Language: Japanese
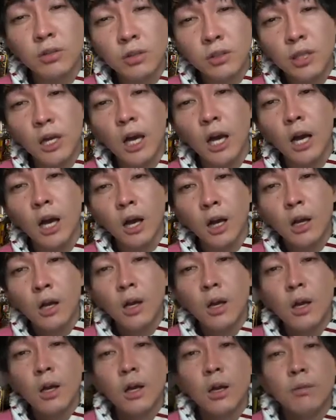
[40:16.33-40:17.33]
さ、
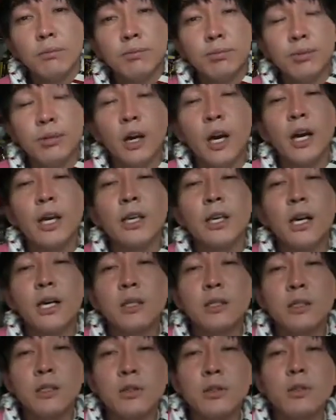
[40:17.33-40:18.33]

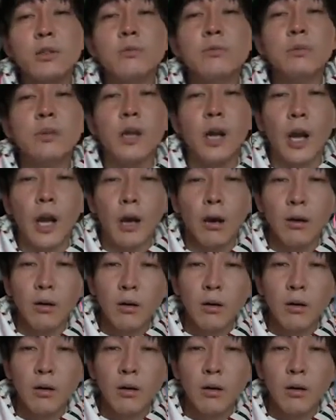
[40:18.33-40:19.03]
ブライアン・ストームかよ。